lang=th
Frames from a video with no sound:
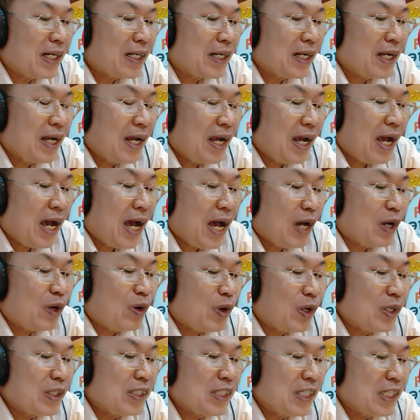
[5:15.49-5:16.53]

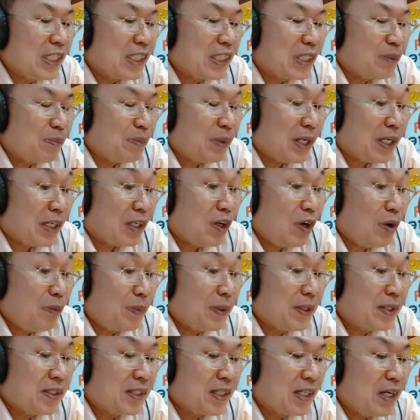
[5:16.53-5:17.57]
2541 ก็
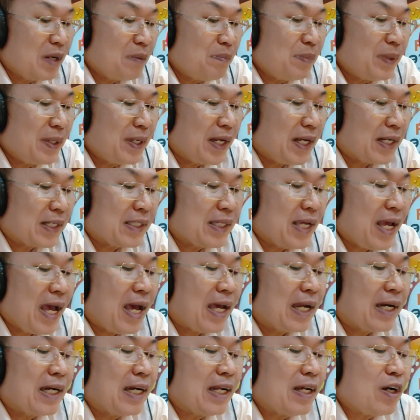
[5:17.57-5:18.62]
เป็นศิลปินแห่งชา
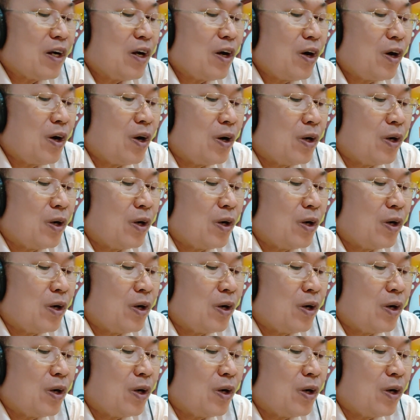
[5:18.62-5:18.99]
ติและก็